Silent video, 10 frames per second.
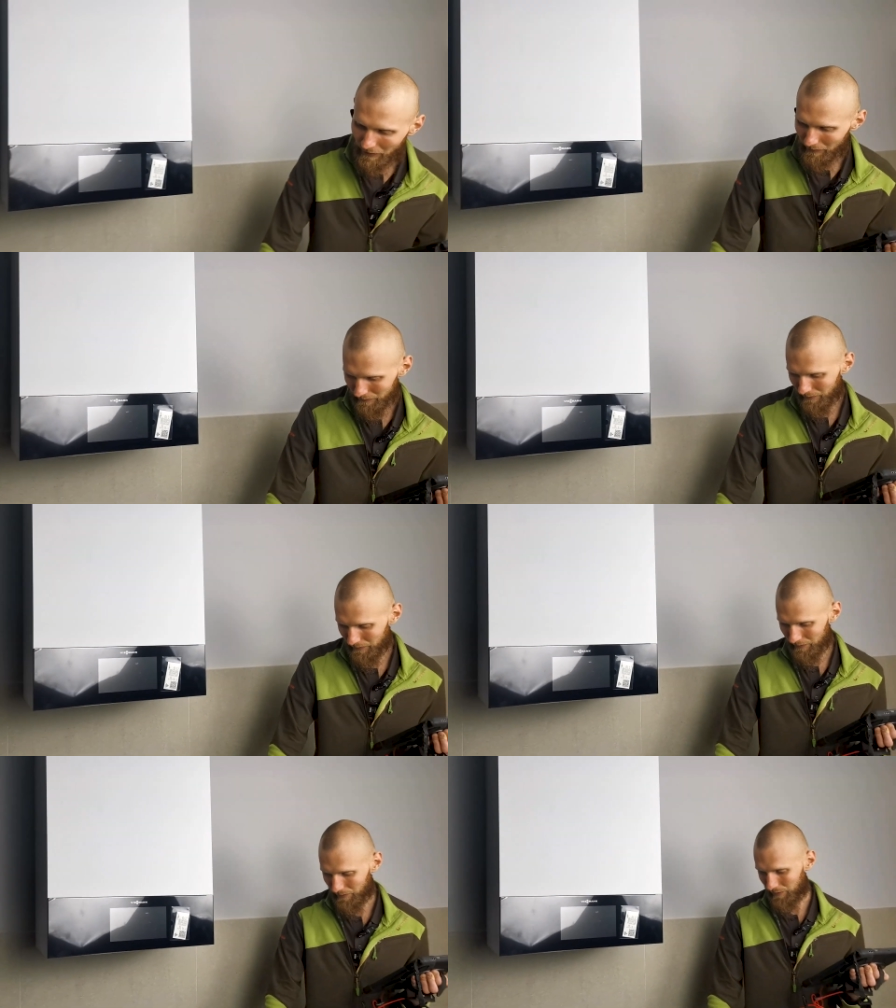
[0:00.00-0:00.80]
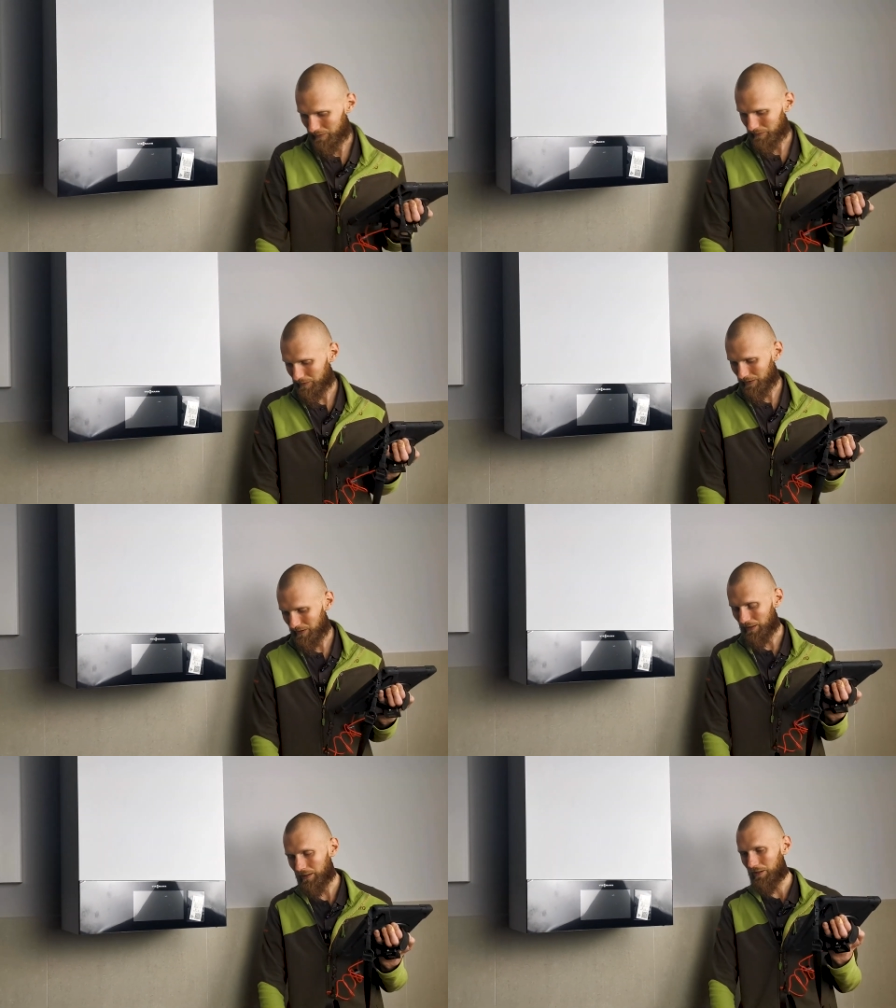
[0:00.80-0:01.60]
nie jest, a jest to
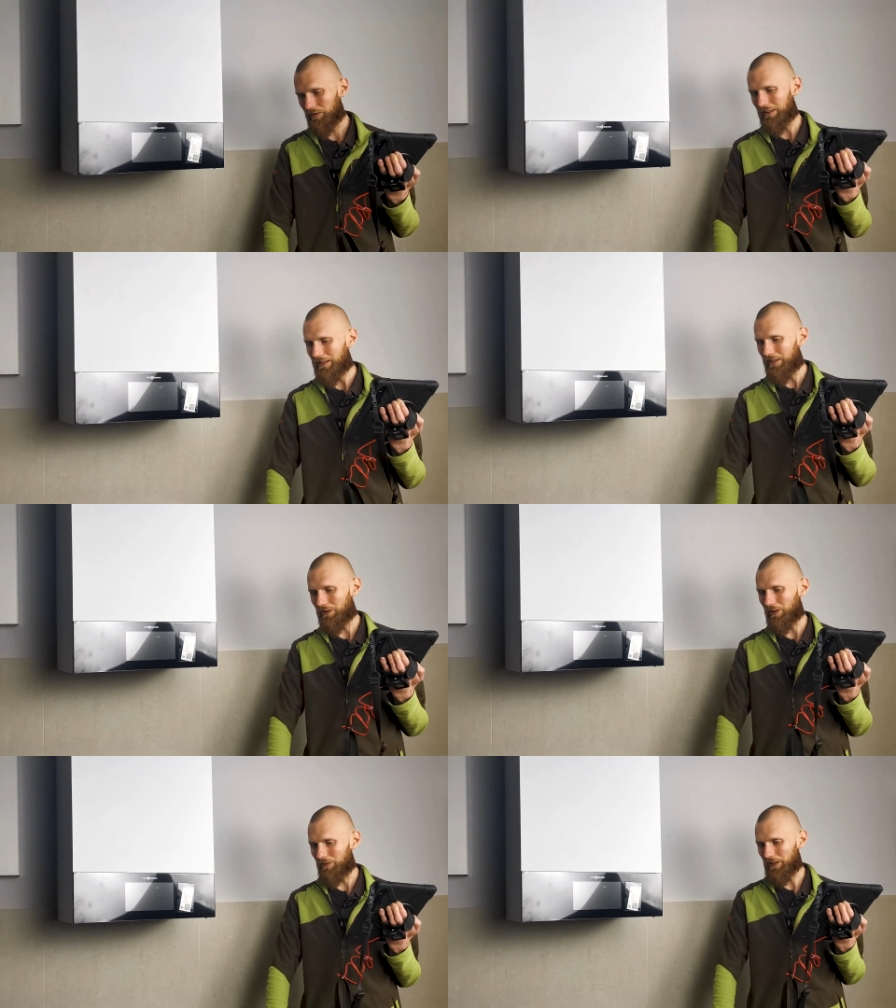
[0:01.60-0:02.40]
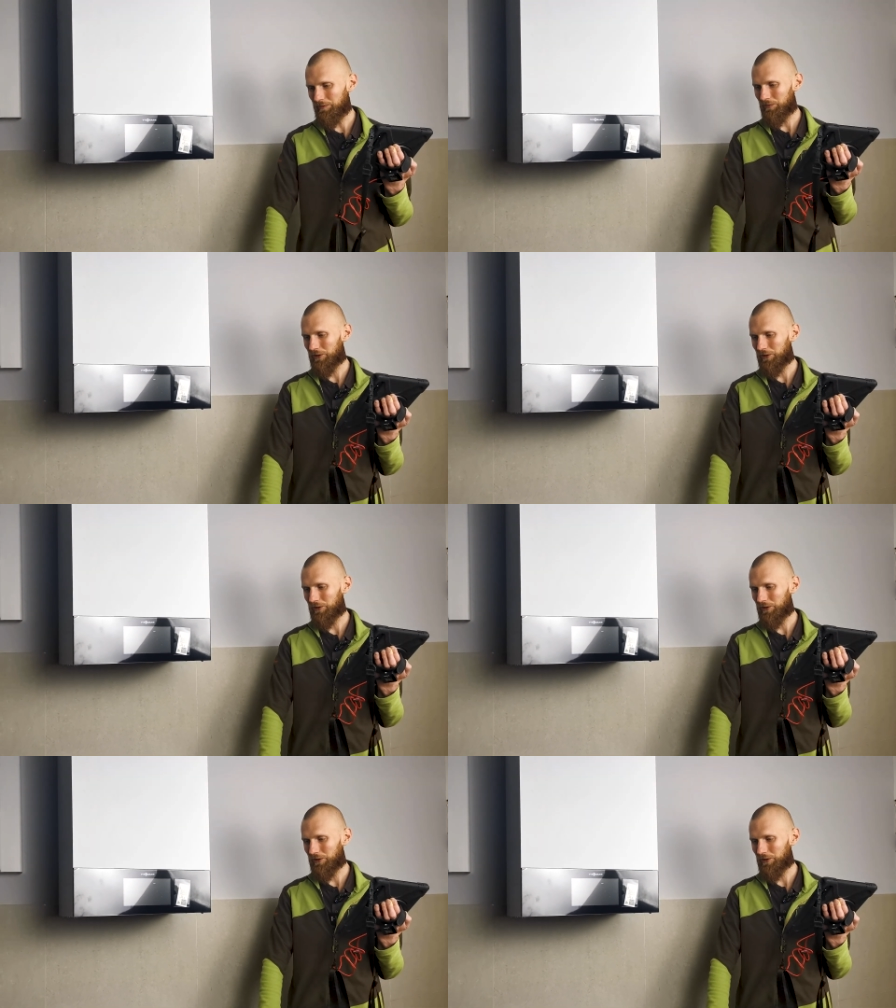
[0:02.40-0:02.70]
wersja jednowentylatorowa,